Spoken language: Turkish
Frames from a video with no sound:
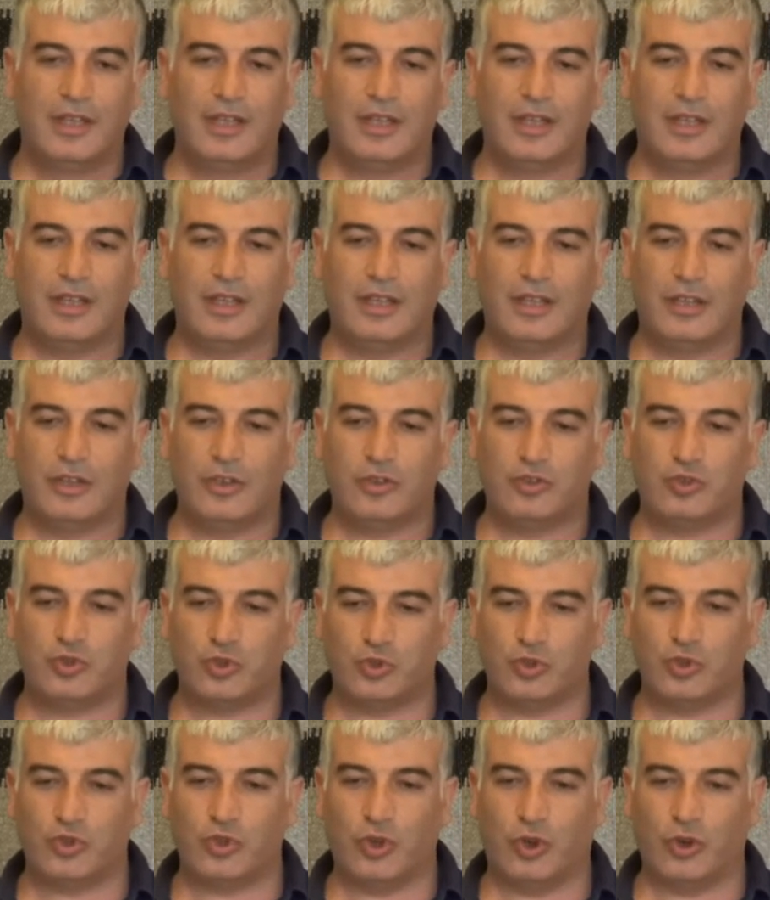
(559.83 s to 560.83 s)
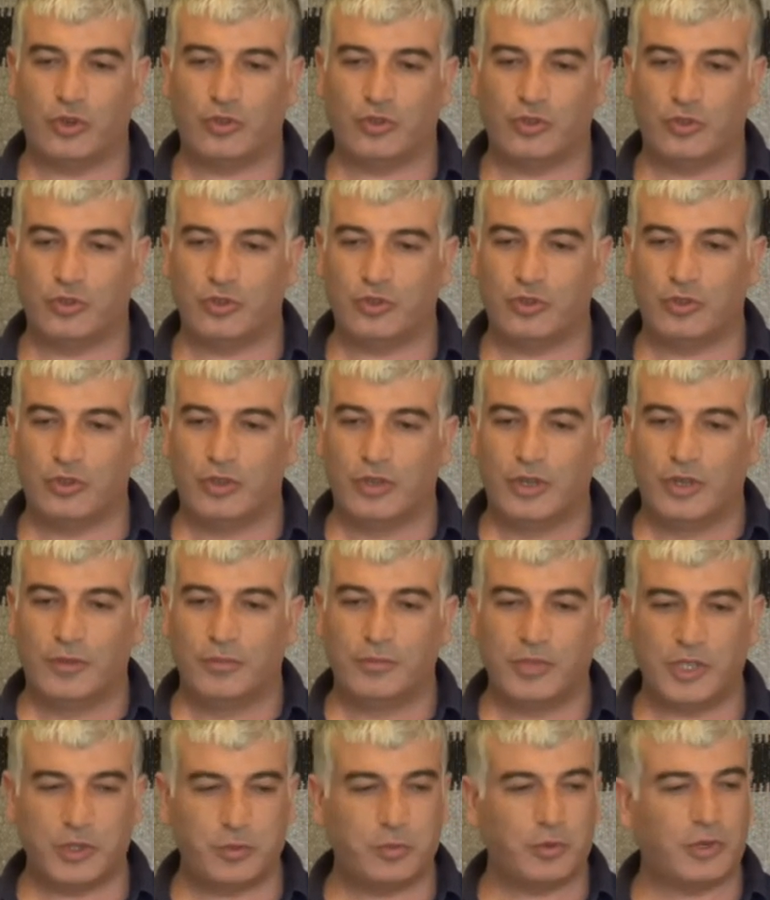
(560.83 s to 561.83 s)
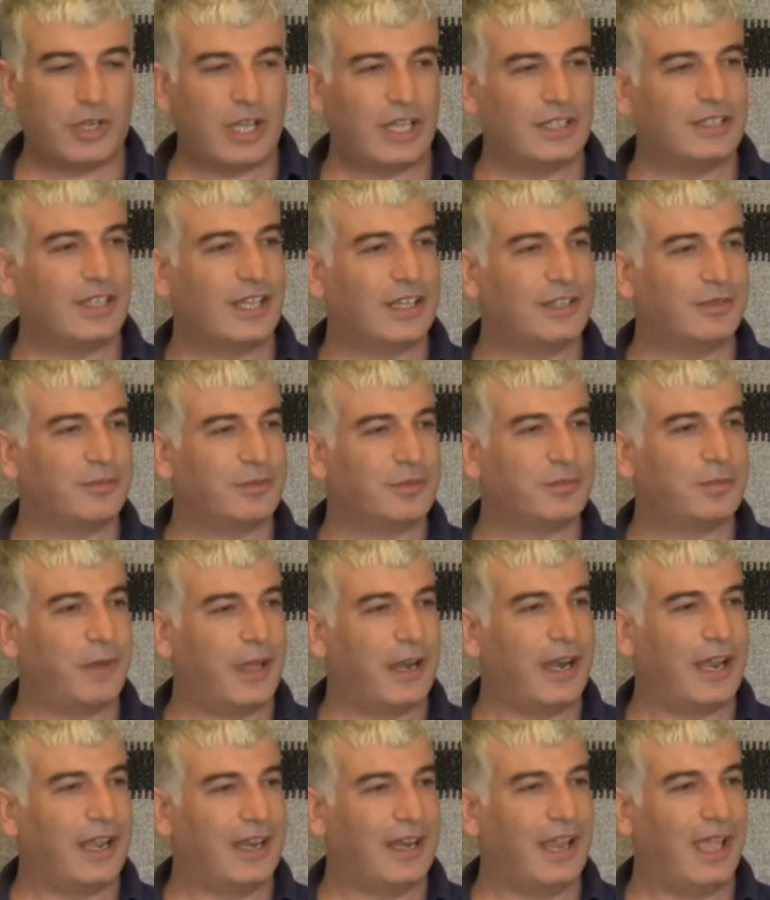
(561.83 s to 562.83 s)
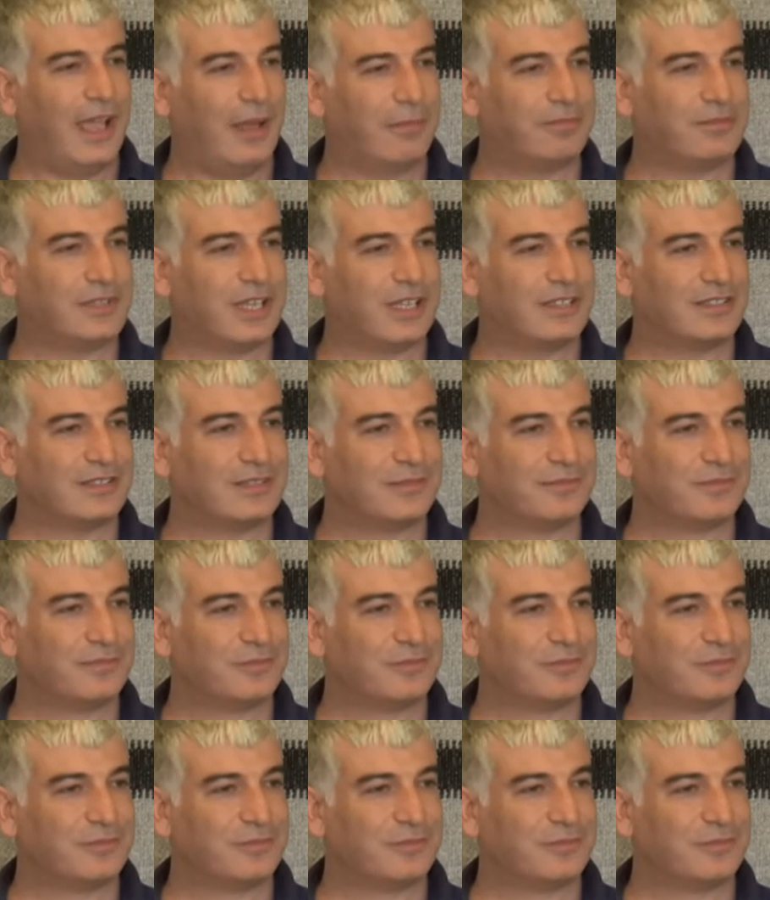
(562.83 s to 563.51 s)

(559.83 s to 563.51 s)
E, şunu gördük. Biz bu kazandığımız parayı ne yapacağız?